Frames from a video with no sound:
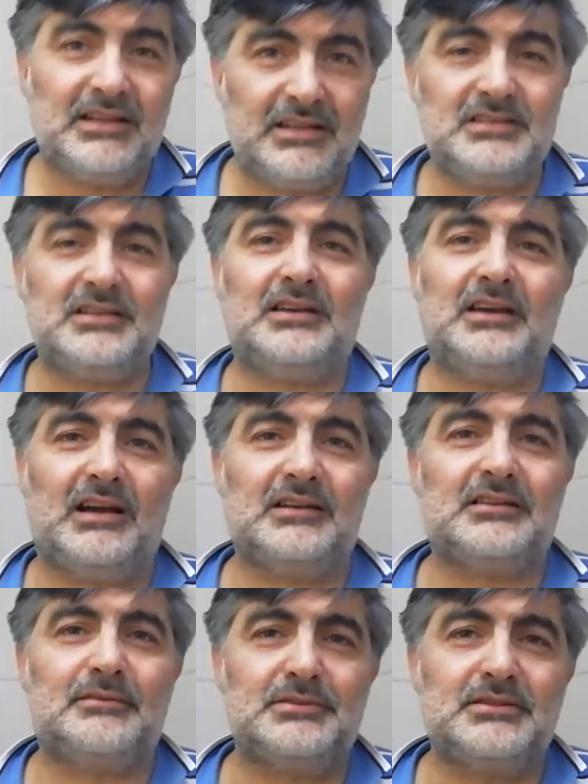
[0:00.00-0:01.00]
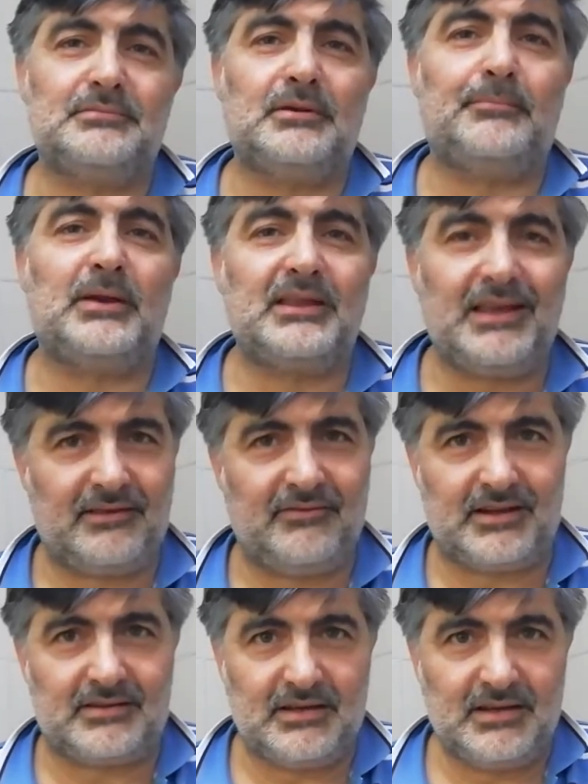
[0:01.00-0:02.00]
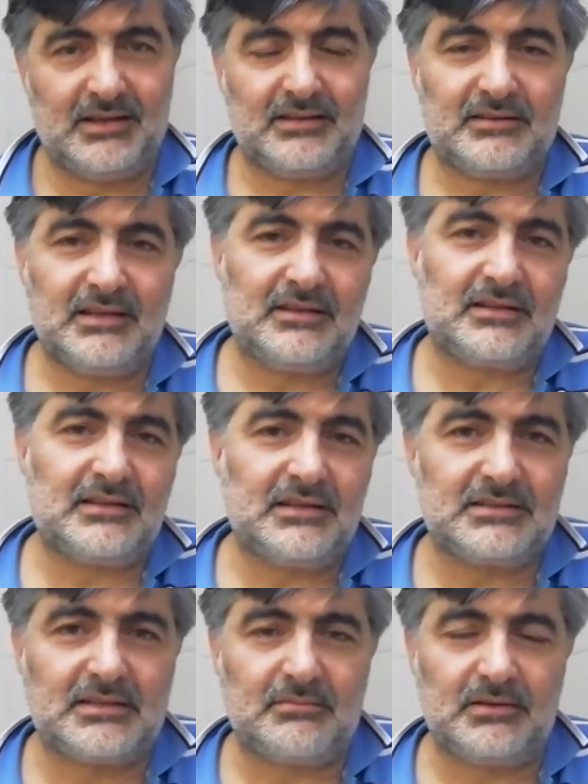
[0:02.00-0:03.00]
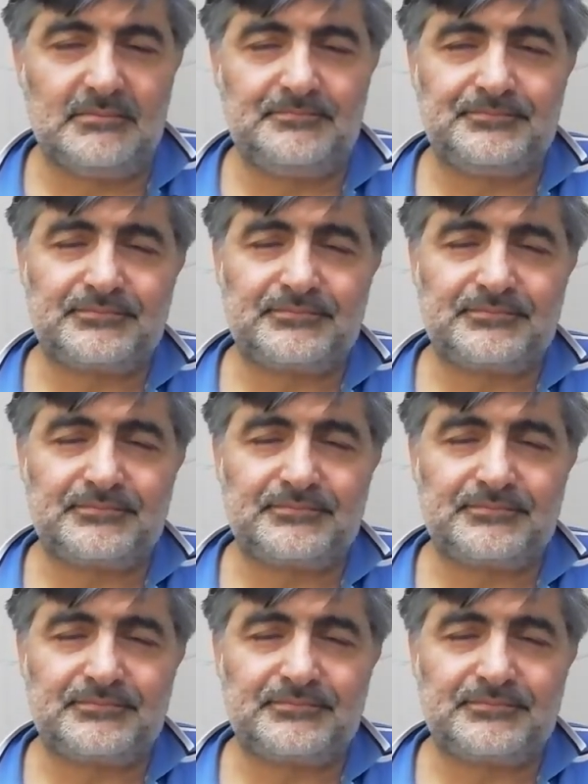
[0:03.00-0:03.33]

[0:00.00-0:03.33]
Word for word: Diyecek ki artık bize bir petek ver dedikleri zaman